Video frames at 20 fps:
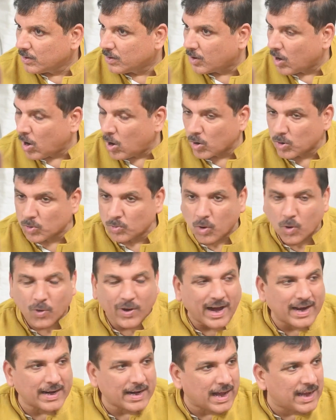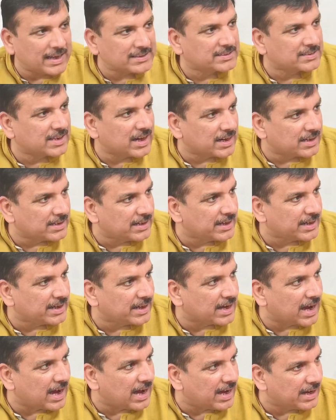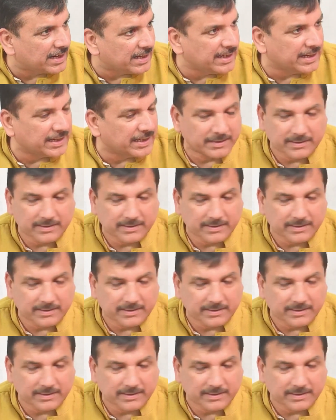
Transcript: कौरवों का नाश करने की कहानी